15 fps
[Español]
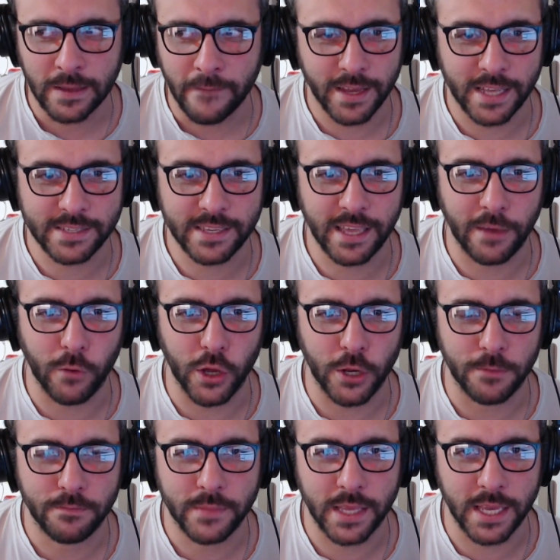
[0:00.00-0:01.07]
Así que
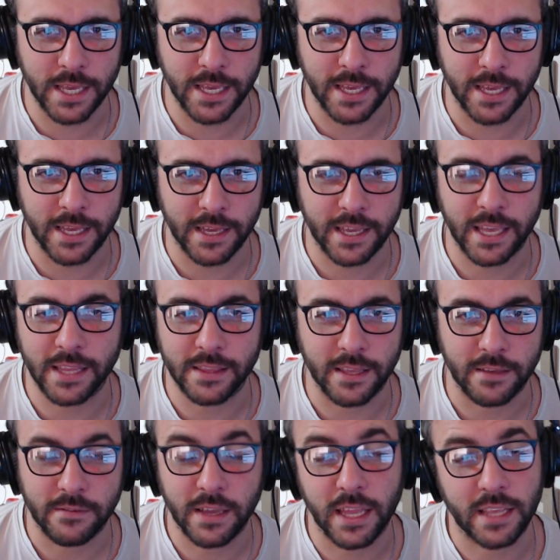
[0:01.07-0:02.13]
bueno, eh,
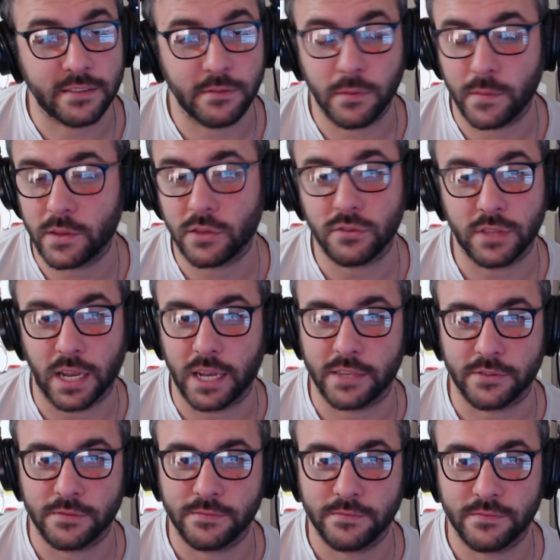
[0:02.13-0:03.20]
gente, quería simplemente
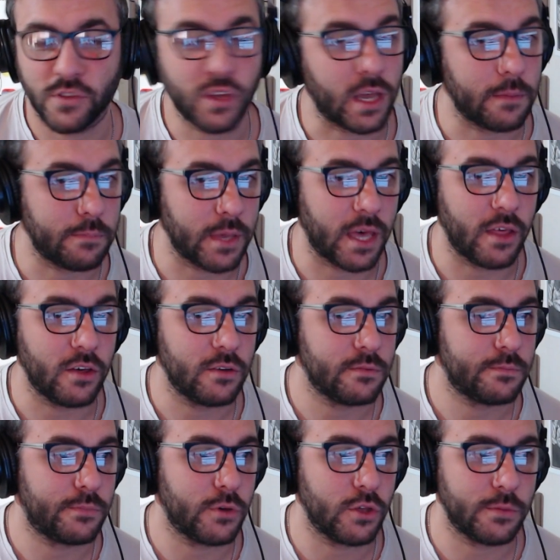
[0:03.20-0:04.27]
contarles. Estoy hypeado,
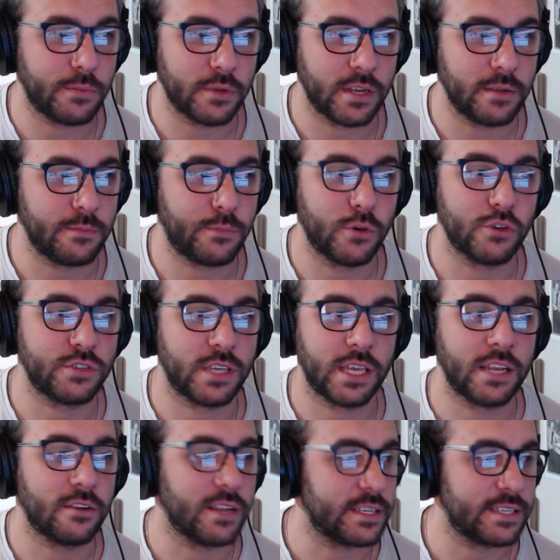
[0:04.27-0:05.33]
puedo, poner, puedo
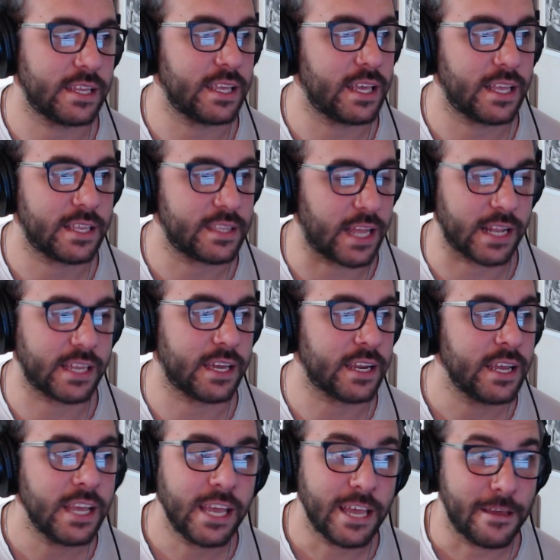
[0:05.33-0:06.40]
seguir con la serie de Stalker.
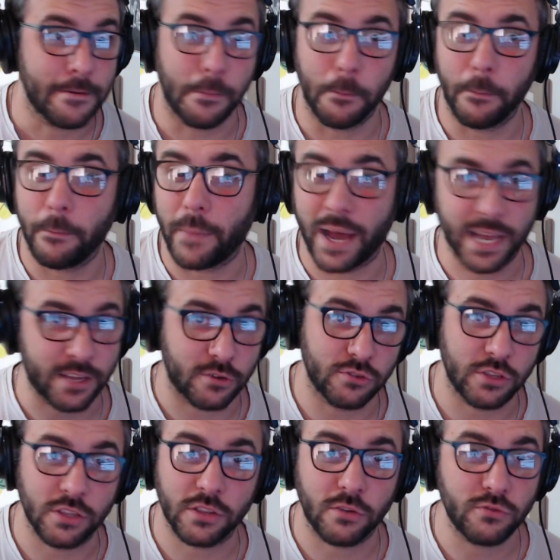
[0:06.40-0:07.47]
Más
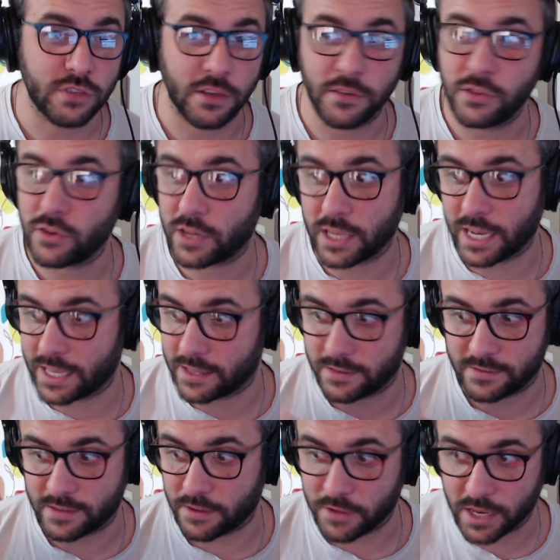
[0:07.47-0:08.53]
contento aún sabiendo que
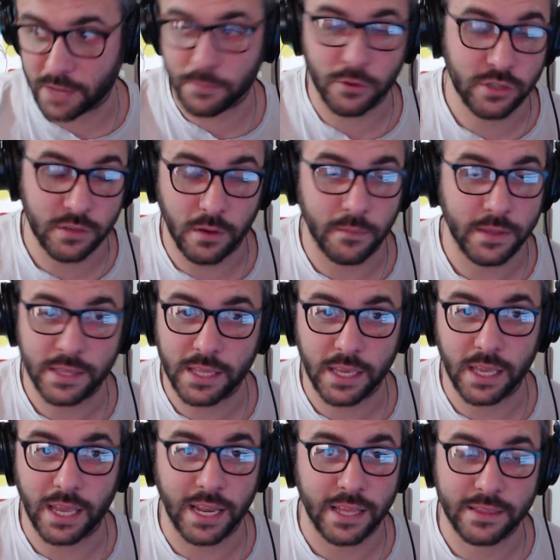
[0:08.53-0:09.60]
se viene
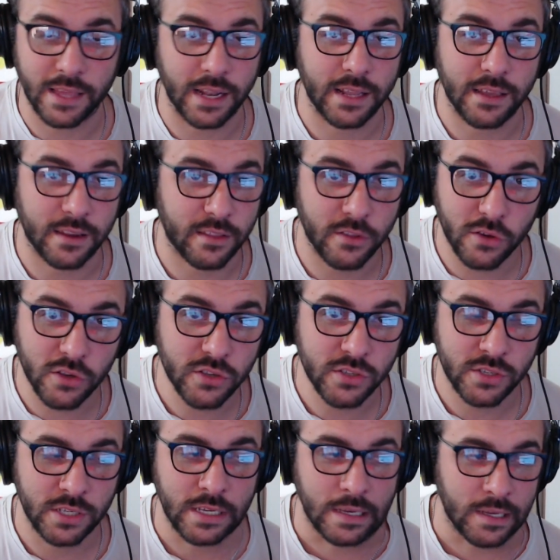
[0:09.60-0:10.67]
próximamente el Stalker
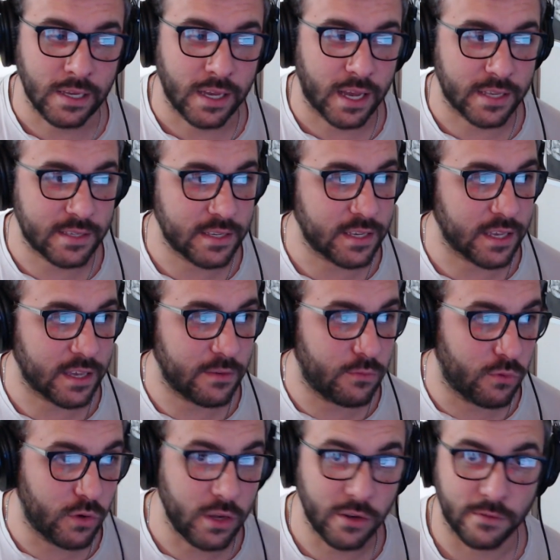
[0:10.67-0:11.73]
2. Así que
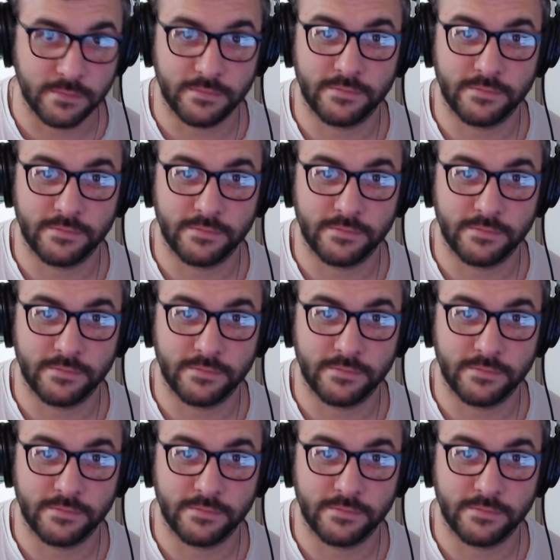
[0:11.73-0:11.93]
bueno.